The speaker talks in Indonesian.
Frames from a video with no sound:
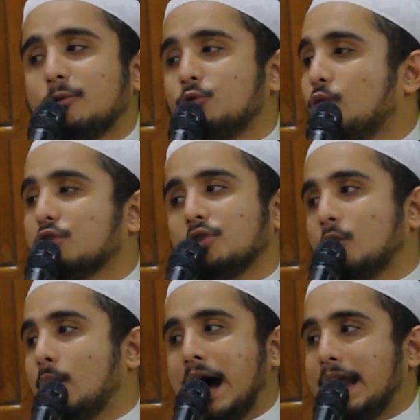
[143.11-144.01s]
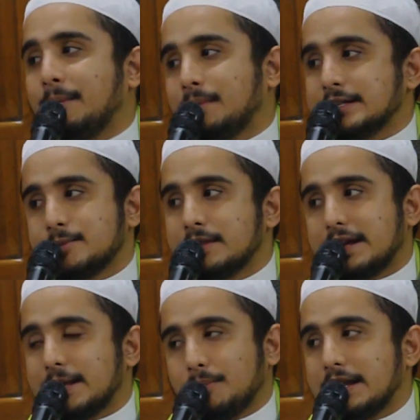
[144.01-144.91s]
Wallahu alam yang
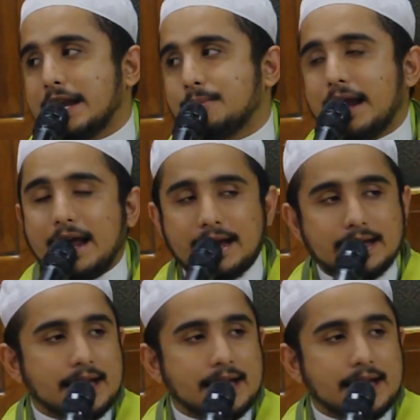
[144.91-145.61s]
sebenarnya pindah di mana.